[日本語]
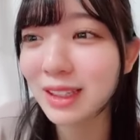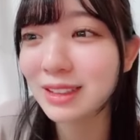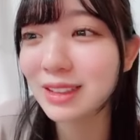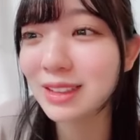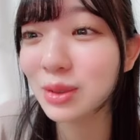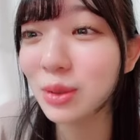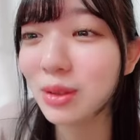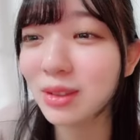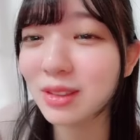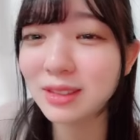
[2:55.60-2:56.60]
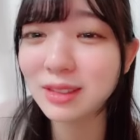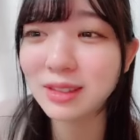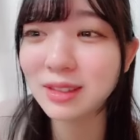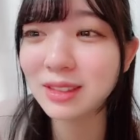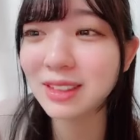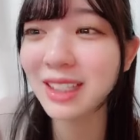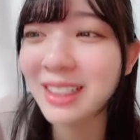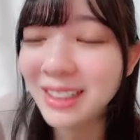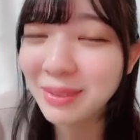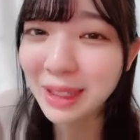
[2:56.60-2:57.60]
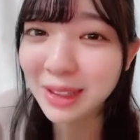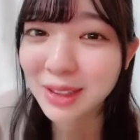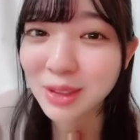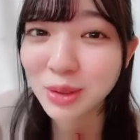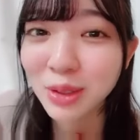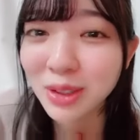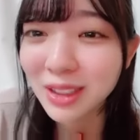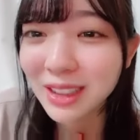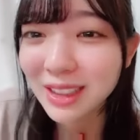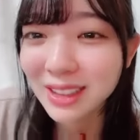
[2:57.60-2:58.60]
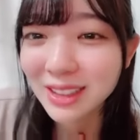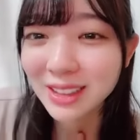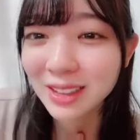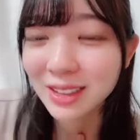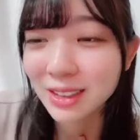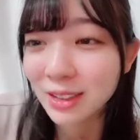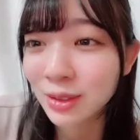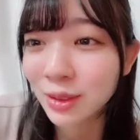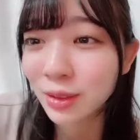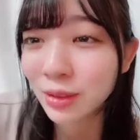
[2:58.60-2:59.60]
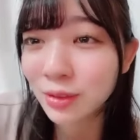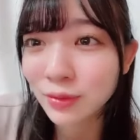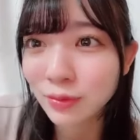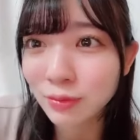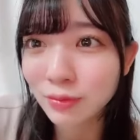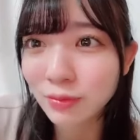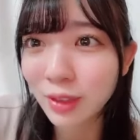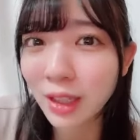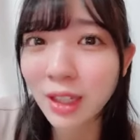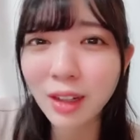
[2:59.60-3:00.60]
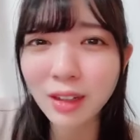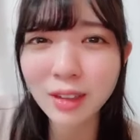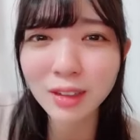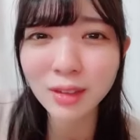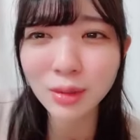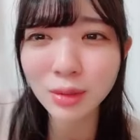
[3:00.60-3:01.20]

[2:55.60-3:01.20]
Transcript: すごえ待ってすごすごえー、ありがと